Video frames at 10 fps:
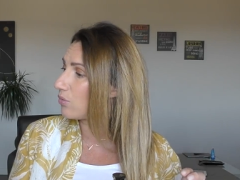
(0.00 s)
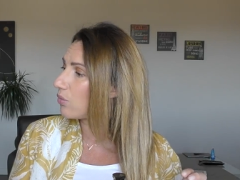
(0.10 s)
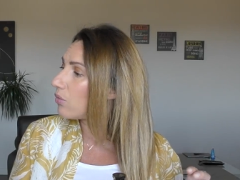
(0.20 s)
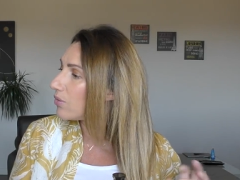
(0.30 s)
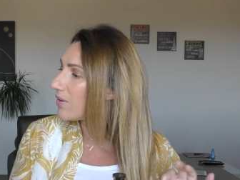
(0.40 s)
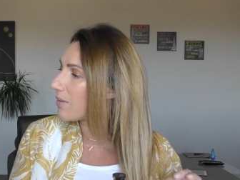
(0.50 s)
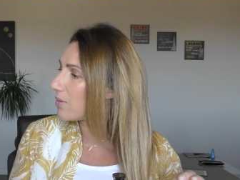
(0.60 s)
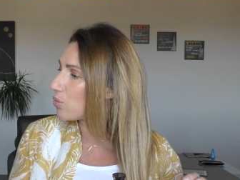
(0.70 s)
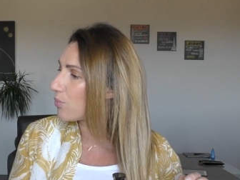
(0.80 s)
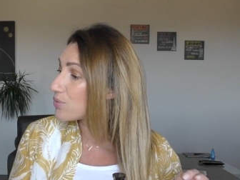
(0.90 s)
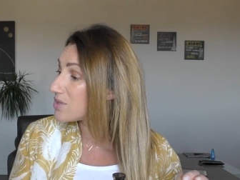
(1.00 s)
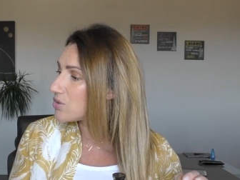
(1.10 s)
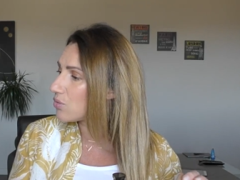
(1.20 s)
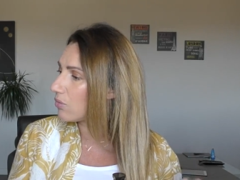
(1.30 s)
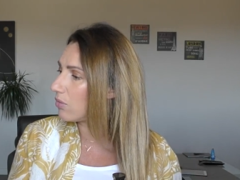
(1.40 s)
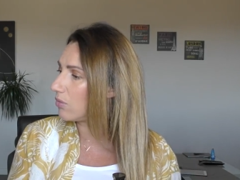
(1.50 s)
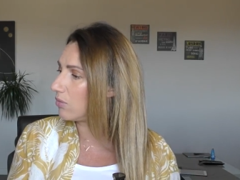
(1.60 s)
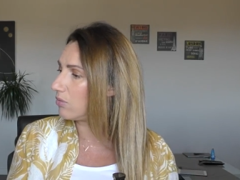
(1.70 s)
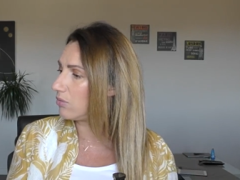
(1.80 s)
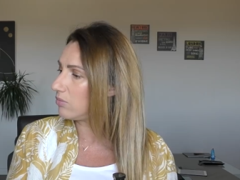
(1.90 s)
Donc euh, on a vraiment une composition
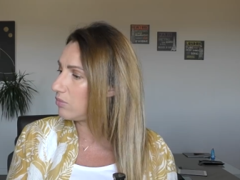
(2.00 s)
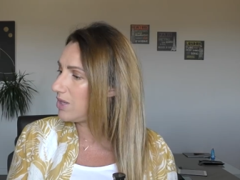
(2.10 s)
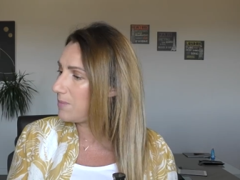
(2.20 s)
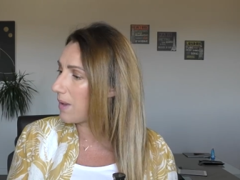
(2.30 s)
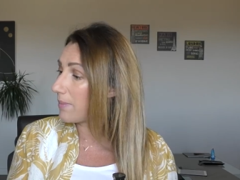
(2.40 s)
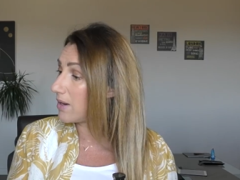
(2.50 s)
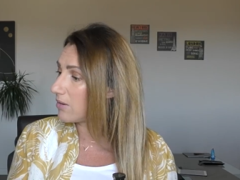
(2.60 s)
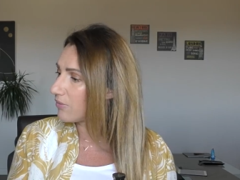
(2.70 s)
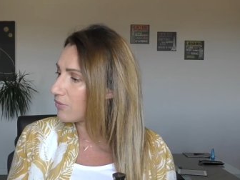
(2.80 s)
euh, hyper belle.